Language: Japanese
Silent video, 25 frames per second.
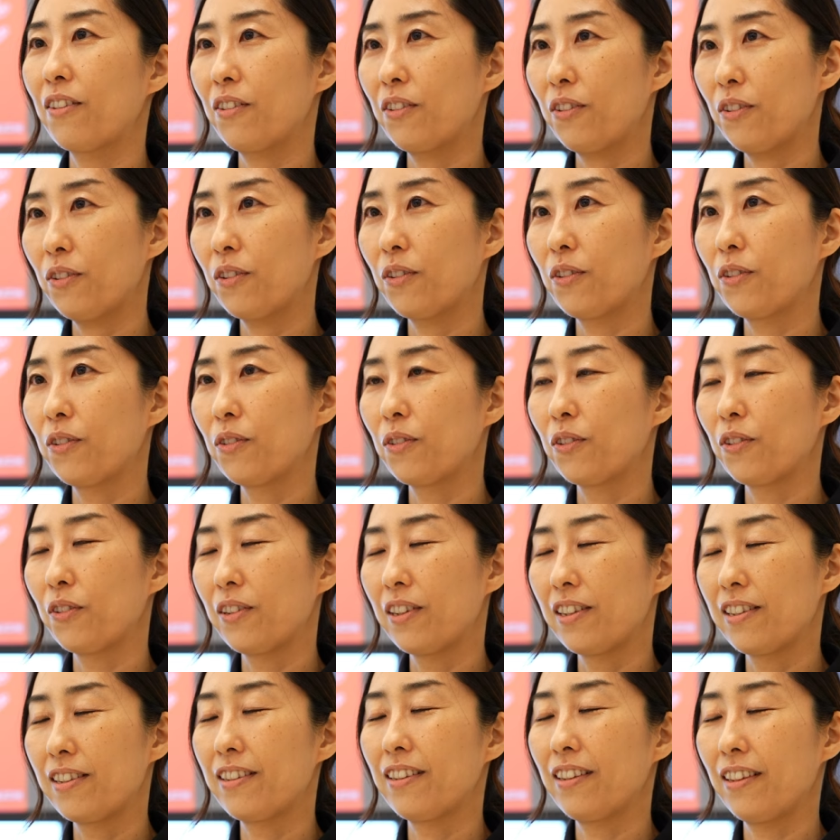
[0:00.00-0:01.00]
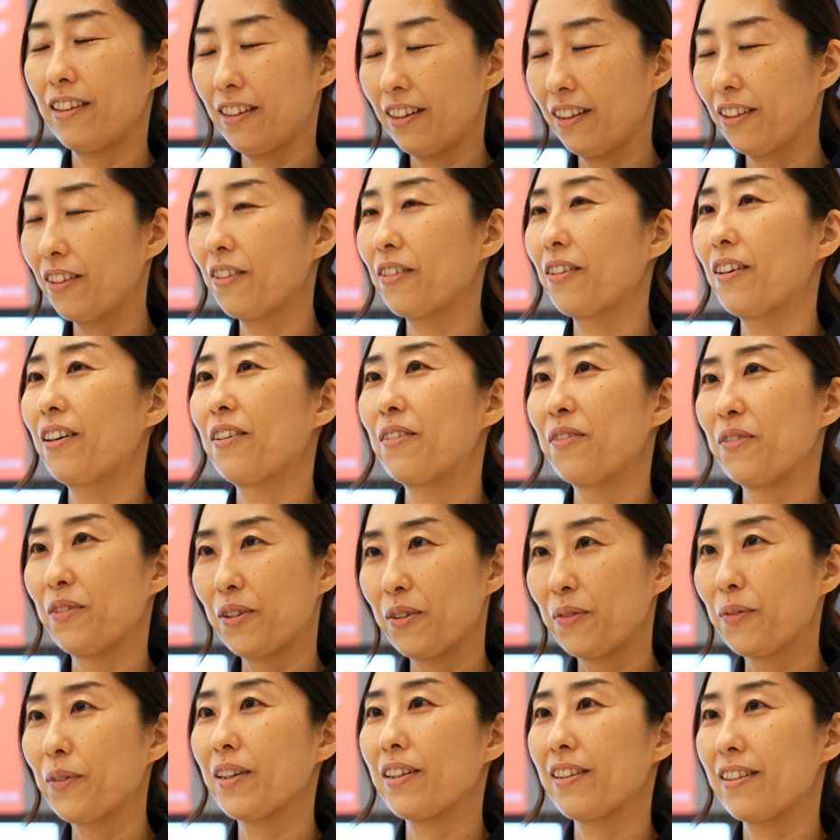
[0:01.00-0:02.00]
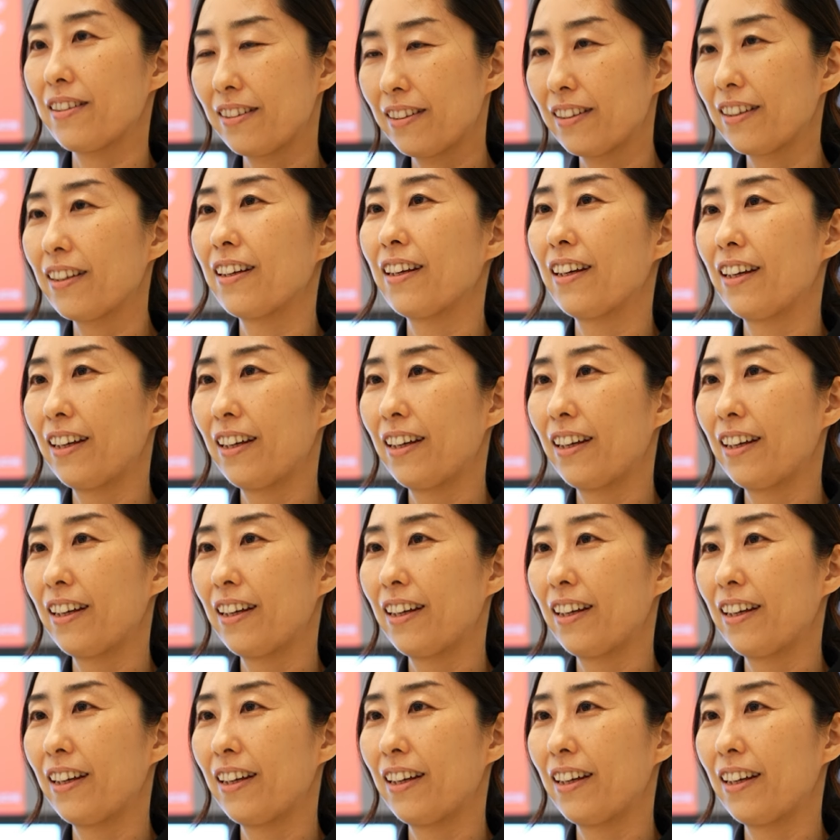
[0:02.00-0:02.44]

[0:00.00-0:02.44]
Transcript: と本当嬉しいなとは思います。